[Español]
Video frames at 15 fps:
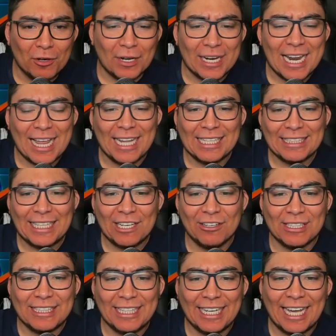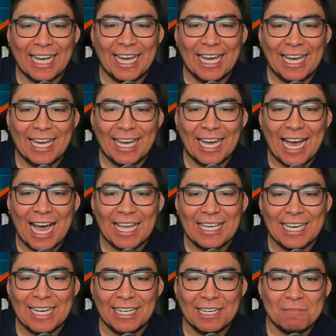que nada les quiero decir que
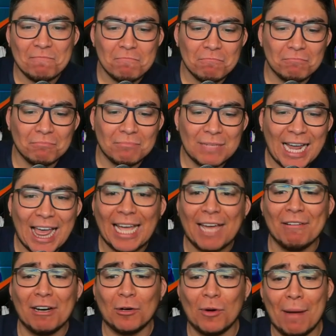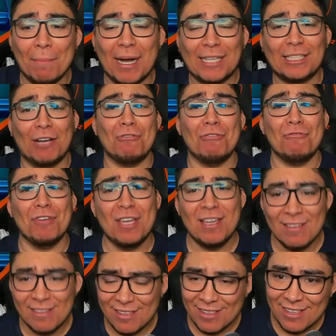ayer, nada que ver con la marcha FIFI,
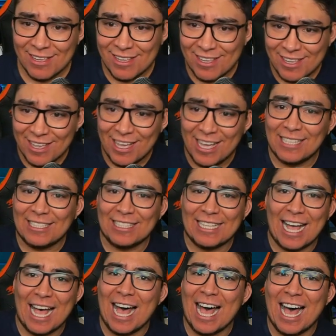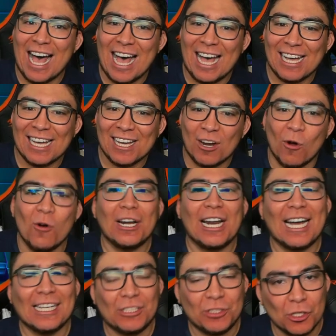esta
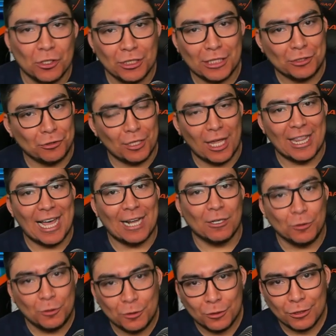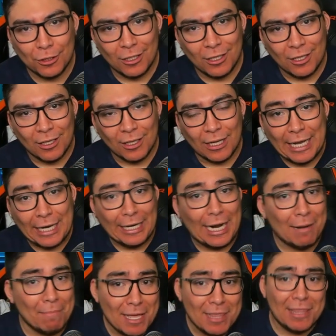congregación de ciudadanos que
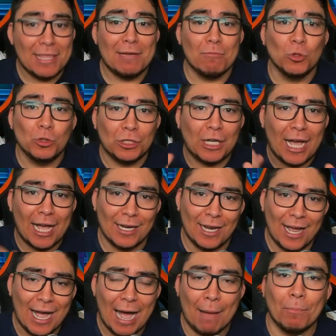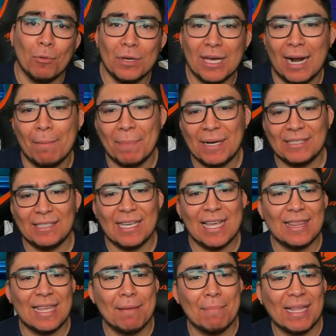realmente buscan apoyar al
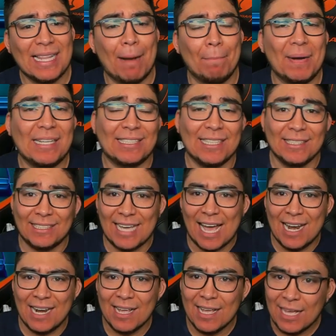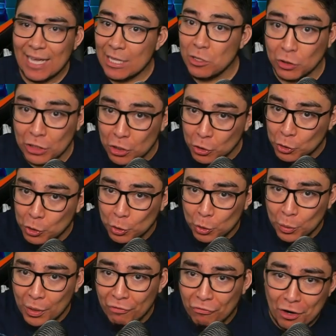presidente de manera presencial, en donde los
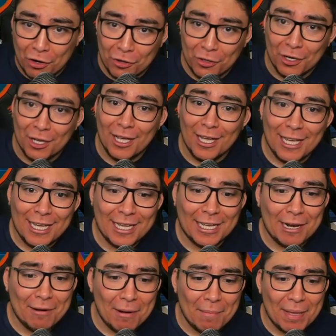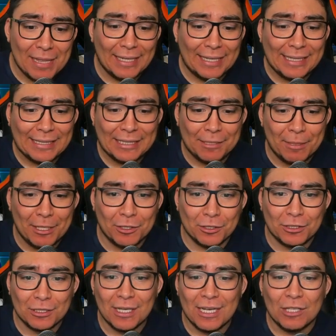youtubers fueron increíblemente
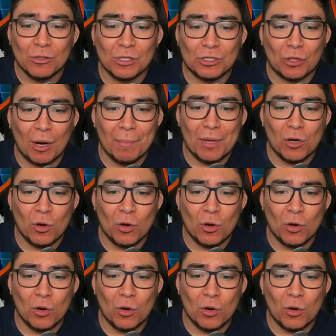recibidos, nuestro amigo